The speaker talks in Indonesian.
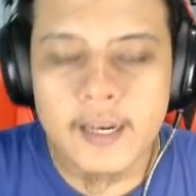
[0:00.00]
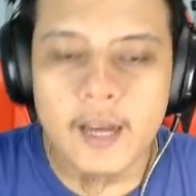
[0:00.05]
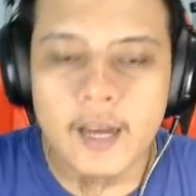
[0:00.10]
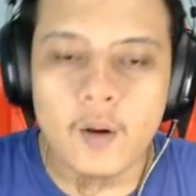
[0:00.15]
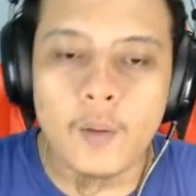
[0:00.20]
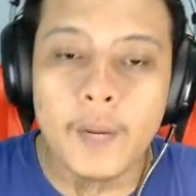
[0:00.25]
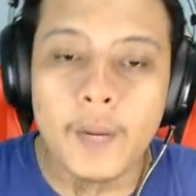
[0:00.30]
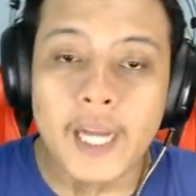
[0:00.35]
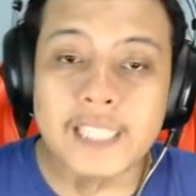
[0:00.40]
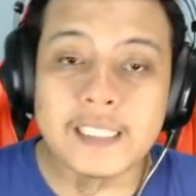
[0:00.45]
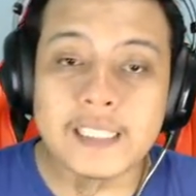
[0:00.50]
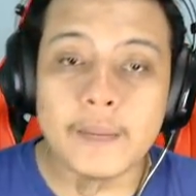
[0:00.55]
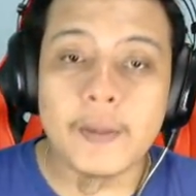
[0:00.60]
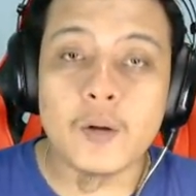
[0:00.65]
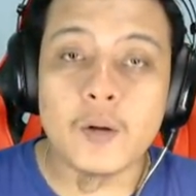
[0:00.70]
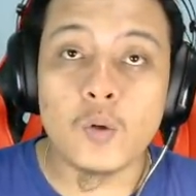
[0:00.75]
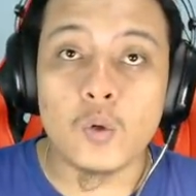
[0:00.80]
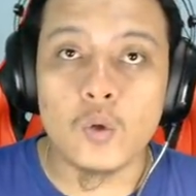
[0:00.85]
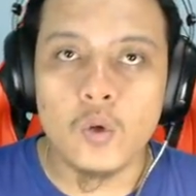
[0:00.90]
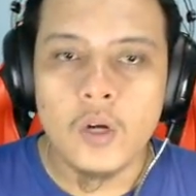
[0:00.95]
nah gue bakal
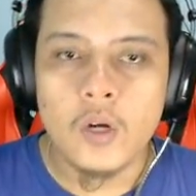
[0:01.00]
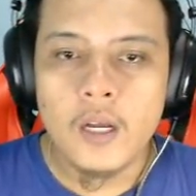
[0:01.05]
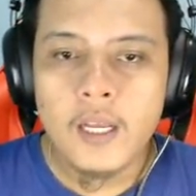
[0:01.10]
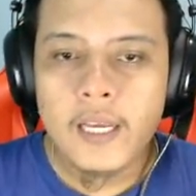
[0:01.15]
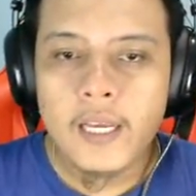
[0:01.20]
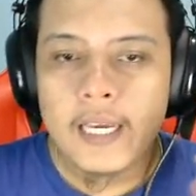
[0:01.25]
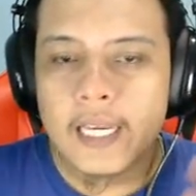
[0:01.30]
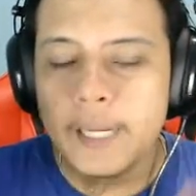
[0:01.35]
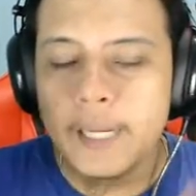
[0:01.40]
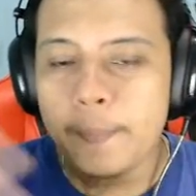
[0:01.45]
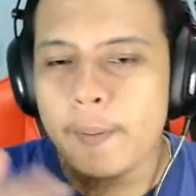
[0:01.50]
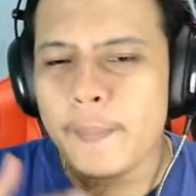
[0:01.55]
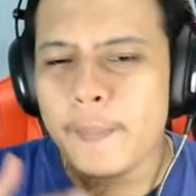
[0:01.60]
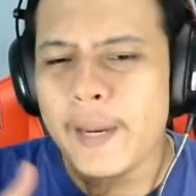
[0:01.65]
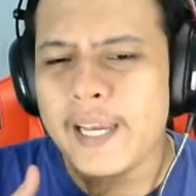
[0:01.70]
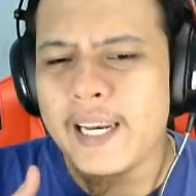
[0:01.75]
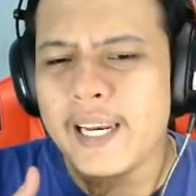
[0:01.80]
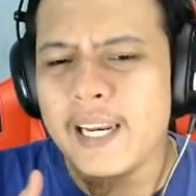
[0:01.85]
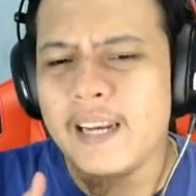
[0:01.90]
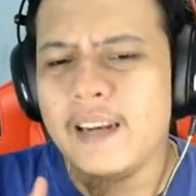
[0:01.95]
sabar dulu ini
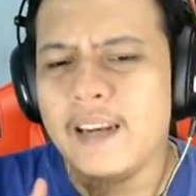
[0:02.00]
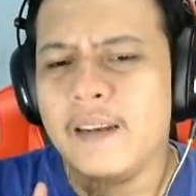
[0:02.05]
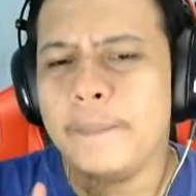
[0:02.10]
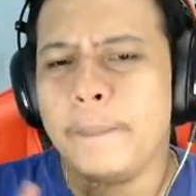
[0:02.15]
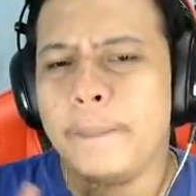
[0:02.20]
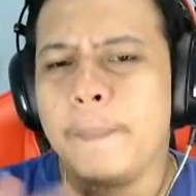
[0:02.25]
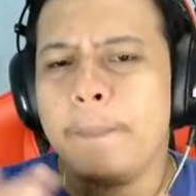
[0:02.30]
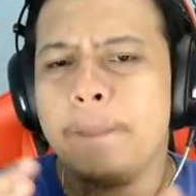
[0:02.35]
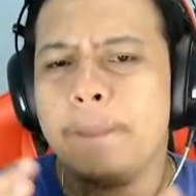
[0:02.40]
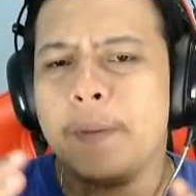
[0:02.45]
permainan